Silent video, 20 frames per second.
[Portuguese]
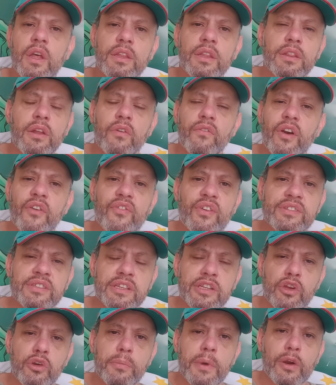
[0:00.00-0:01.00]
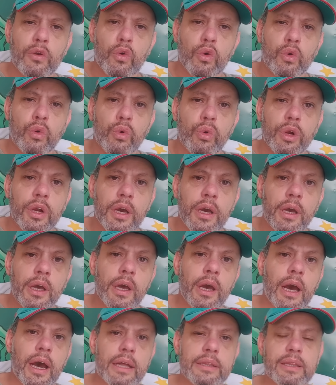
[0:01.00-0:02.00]
não vai fazer nenhuma loucura,
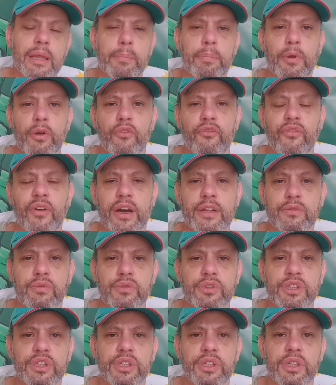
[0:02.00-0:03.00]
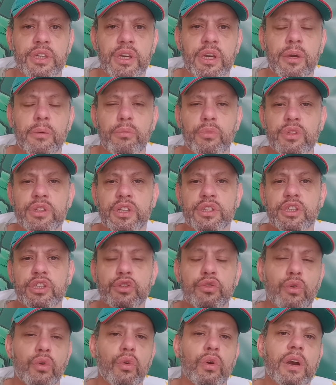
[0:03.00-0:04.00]
até pelo fato de muita gente
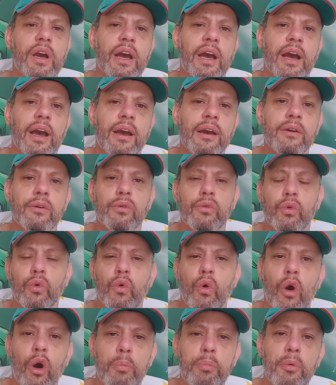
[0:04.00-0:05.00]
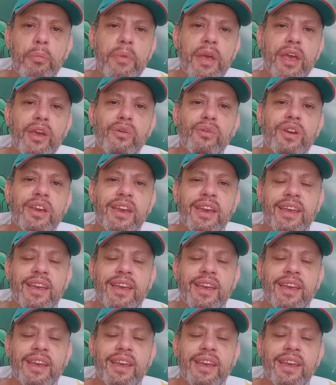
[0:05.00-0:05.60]
colocar o copo meio que,